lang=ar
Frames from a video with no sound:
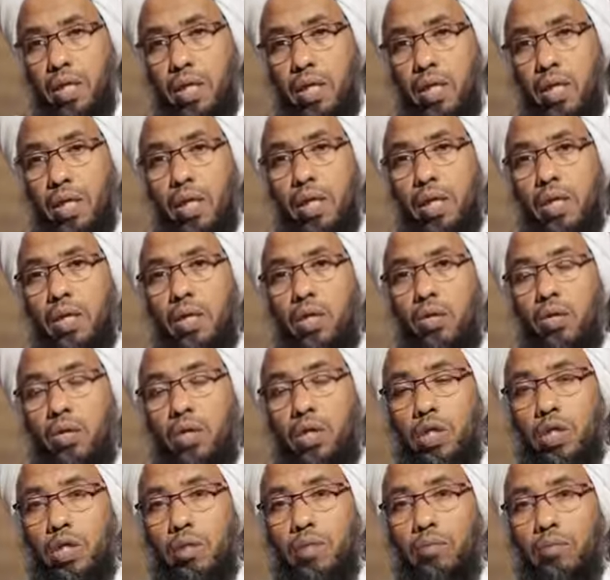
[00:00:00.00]
قال أهل
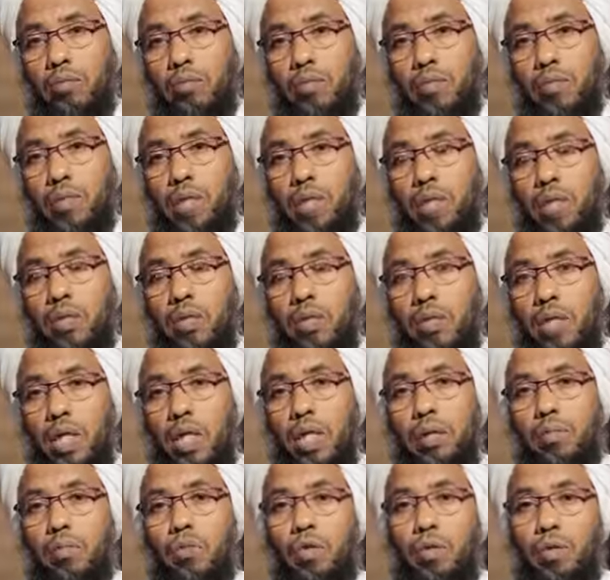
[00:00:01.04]
العلم
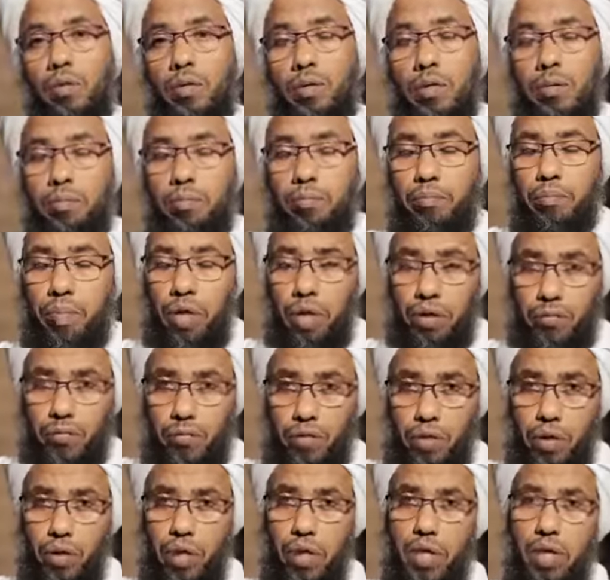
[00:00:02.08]
طلب
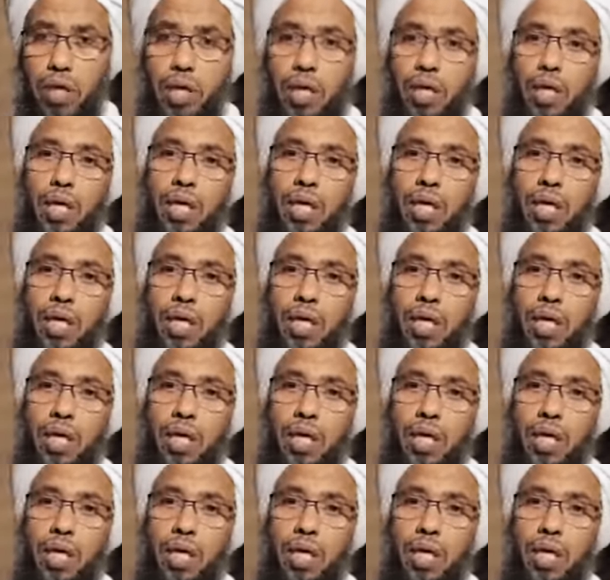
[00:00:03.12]
المغفرة